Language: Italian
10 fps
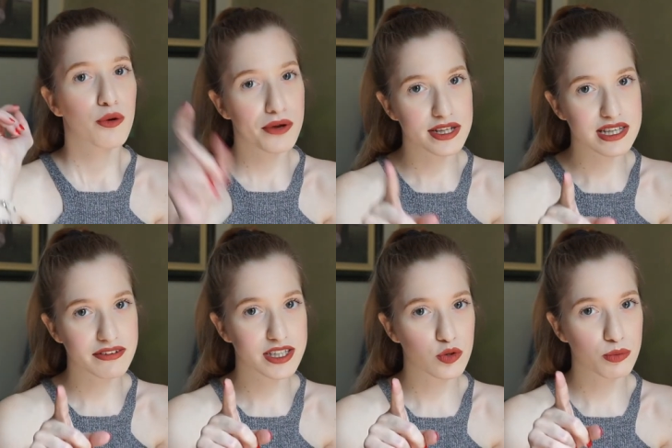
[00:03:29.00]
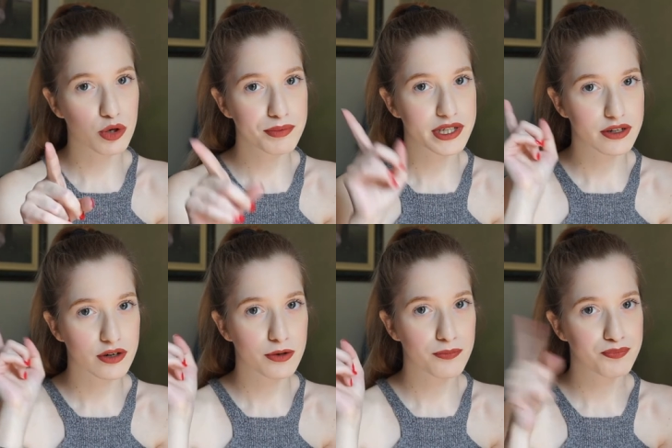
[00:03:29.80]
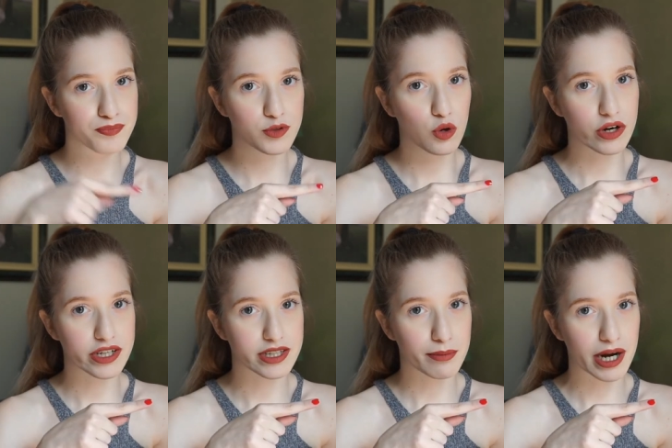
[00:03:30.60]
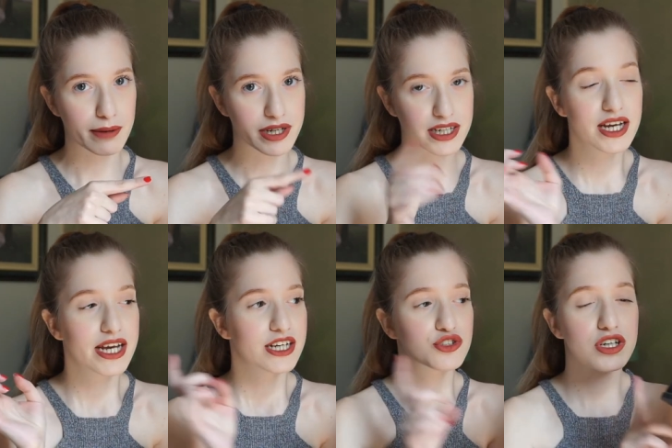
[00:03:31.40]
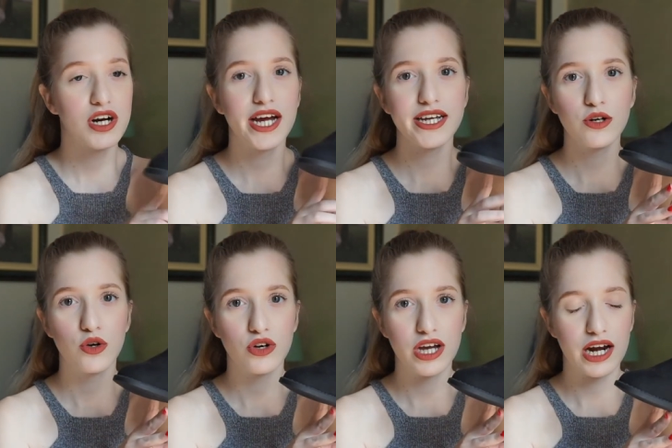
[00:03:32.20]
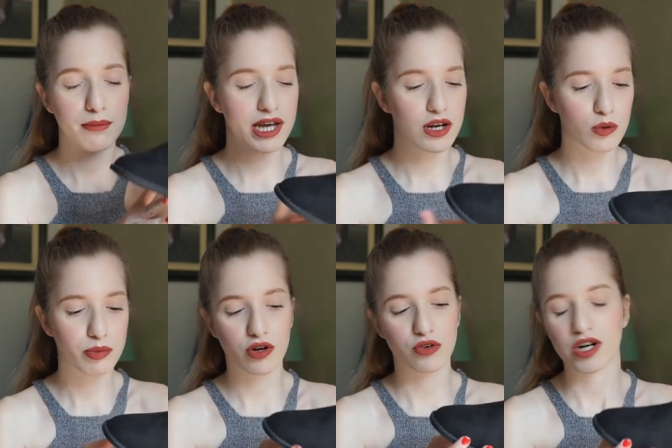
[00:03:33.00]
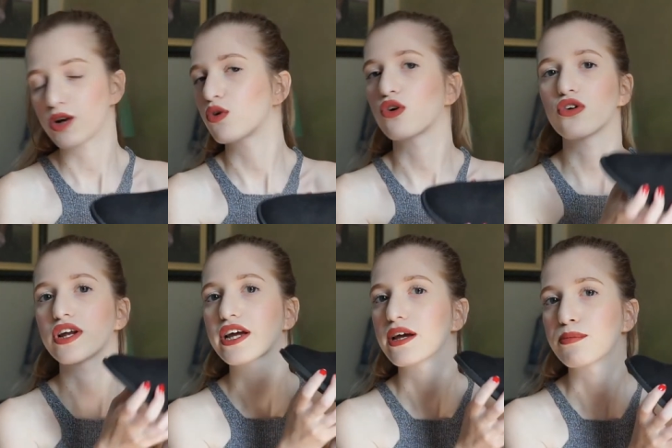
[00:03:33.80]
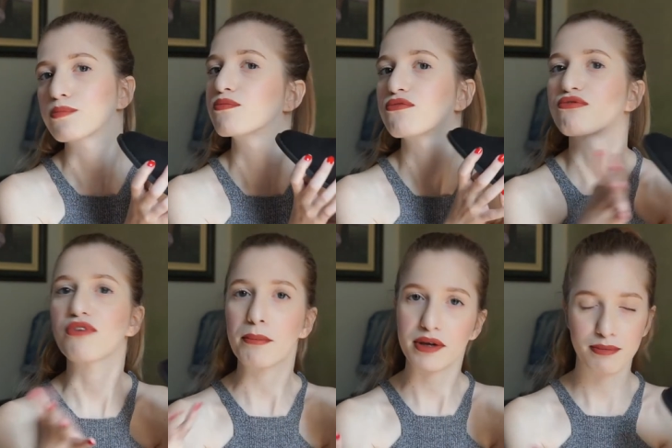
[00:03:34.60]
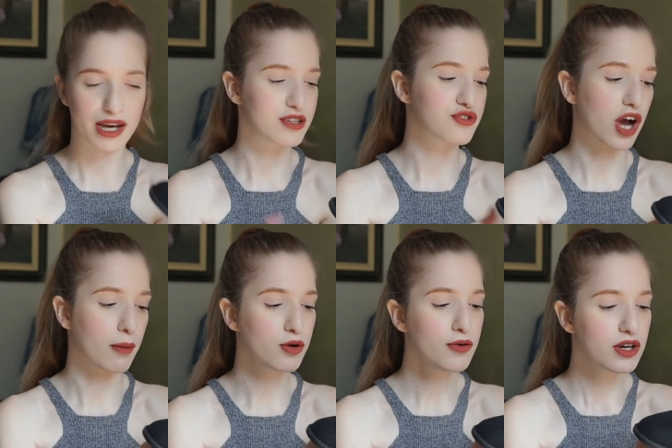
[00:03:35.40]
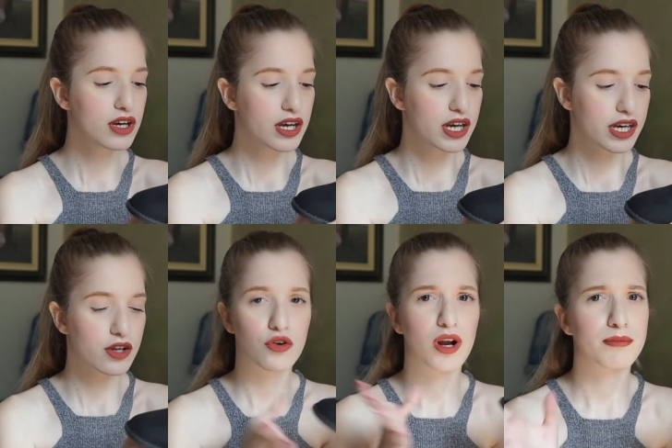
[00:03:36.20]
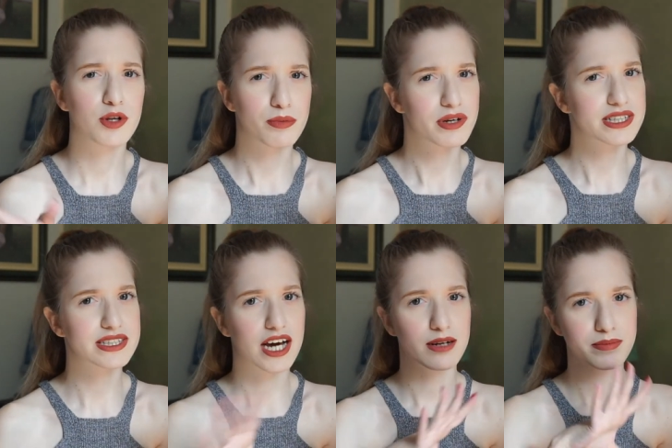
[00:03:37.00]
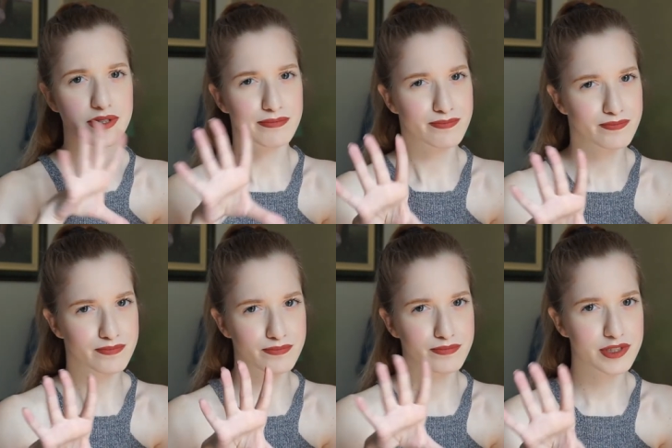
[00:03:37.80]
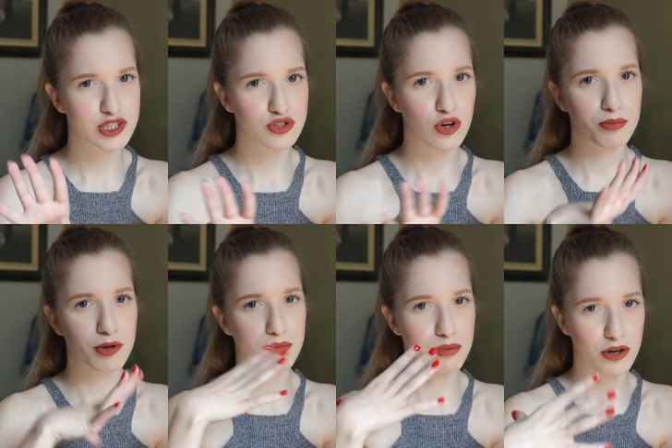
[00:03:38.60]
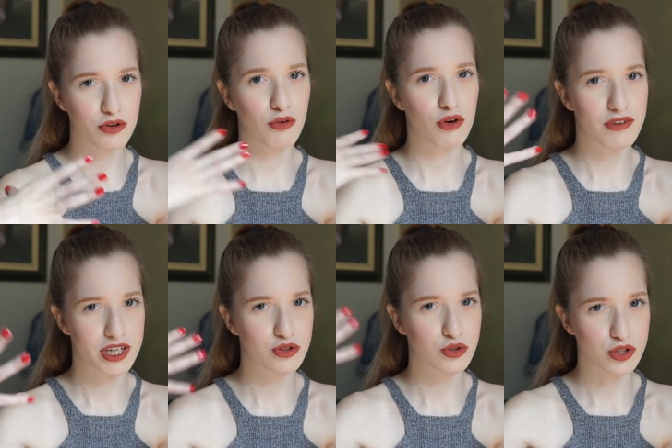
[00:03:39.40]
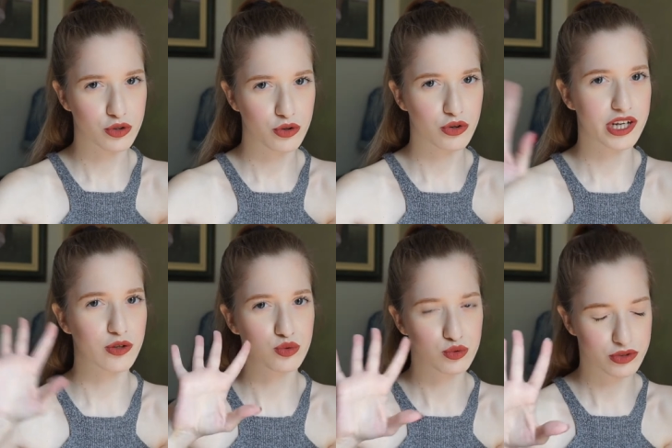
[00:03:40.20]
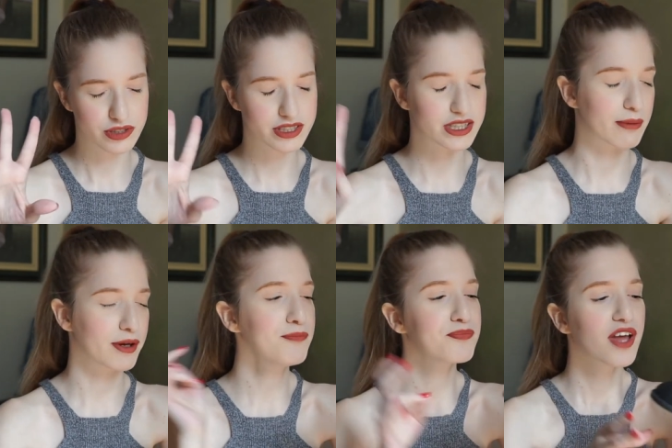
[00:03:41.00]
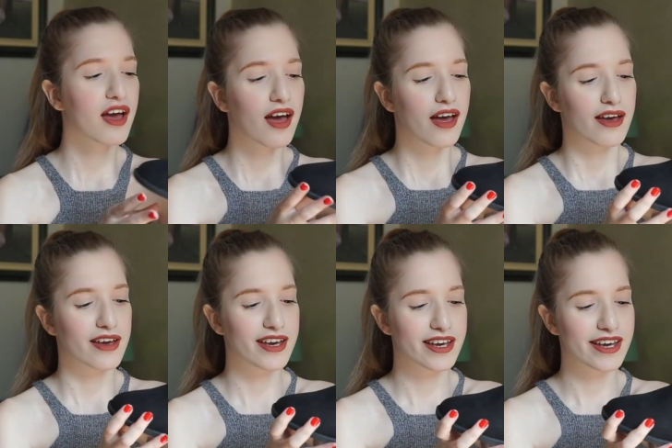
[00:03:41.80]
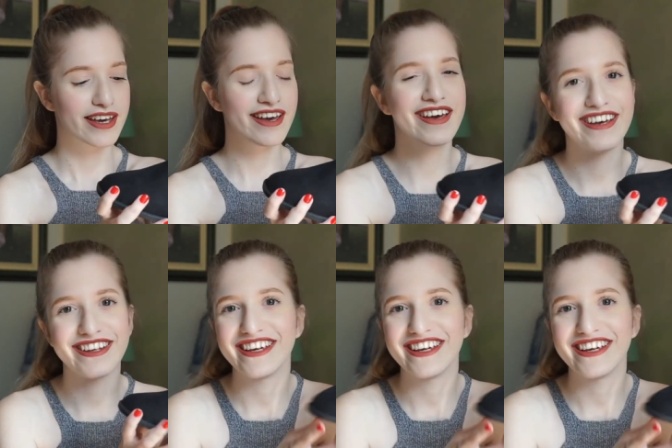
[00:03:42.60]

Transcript: quindi se avete il numero piccolo correte da Primark c'era anche color caramello però non è un colore che fa per me diciamo e non almeno per le scarpe mi sto pian piano evolvendo quei colori non tutti insieme e, e